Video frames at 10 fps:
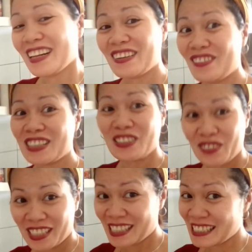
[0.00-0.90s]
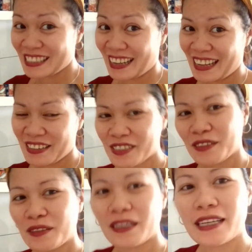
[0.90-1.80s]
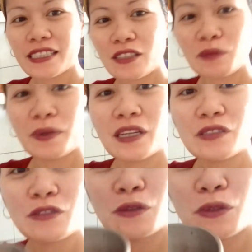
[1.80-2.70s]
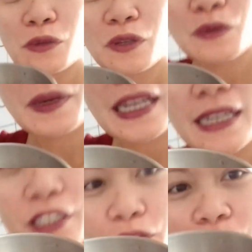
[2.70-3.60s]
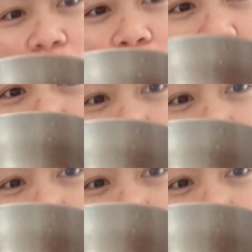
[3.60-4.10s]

Welcome back to my kitchen. So guys, ito pala yung lulutuin ko ngayon.